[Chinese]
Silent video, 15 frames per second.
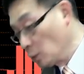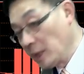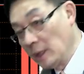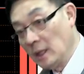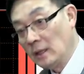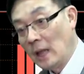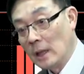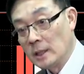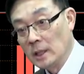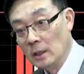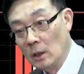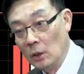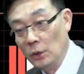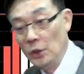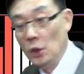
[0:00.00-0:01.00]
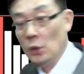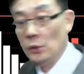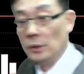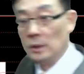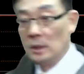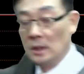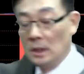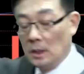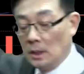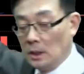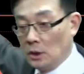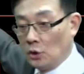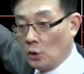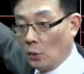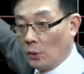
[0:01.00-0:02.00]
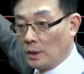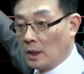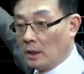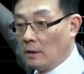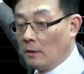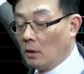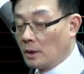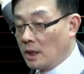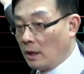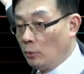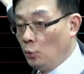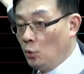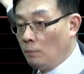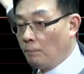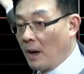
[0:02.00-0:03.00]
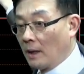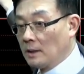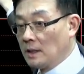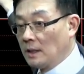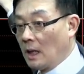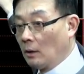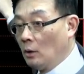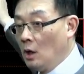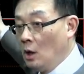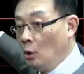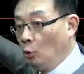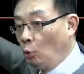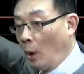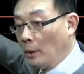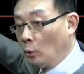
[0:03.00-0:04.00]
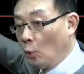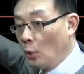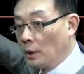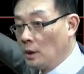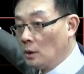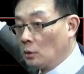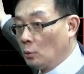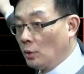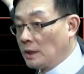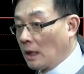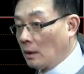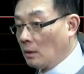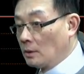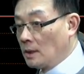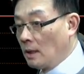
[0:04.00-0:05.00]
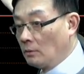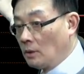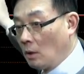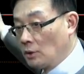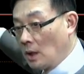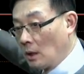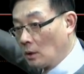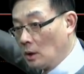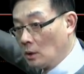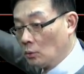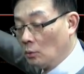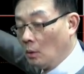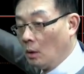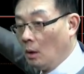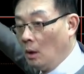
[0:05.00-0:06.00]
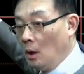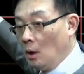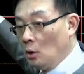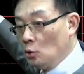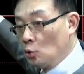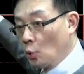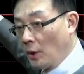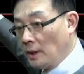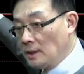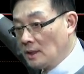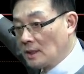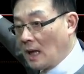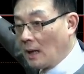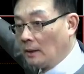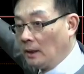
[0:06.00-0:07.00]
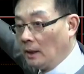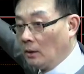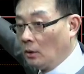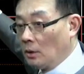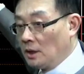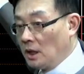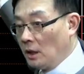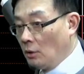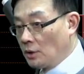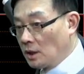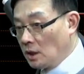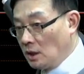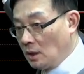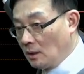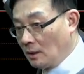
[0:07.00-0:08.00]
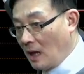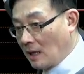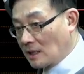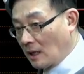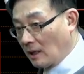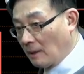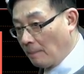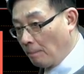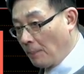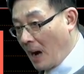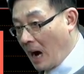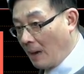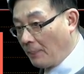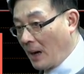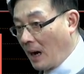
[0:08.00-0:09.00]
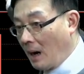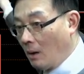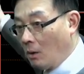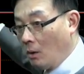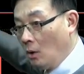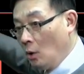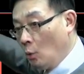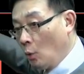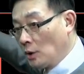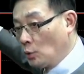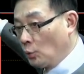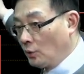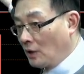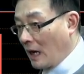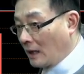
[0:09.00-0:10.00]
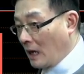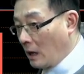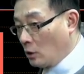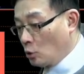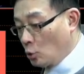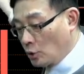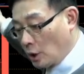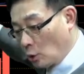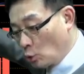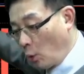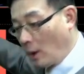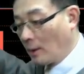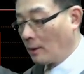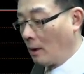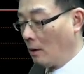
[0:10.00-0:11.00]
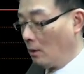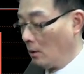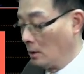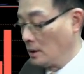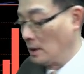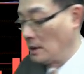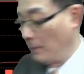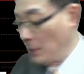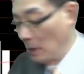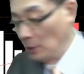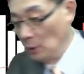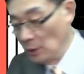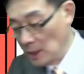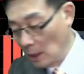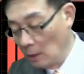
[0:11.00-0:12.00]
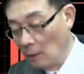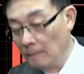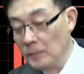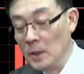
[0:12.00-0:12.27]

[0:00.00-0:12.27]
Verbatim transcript: 现一档这个吼六四四九的这个吼，像豫邦的这档短多个股，我想吼，再到这种个股吼。昨天是涨停哦，今天又持续性大涨个八趴哈，我想大刚的作者创高哈，这些标的我想哈，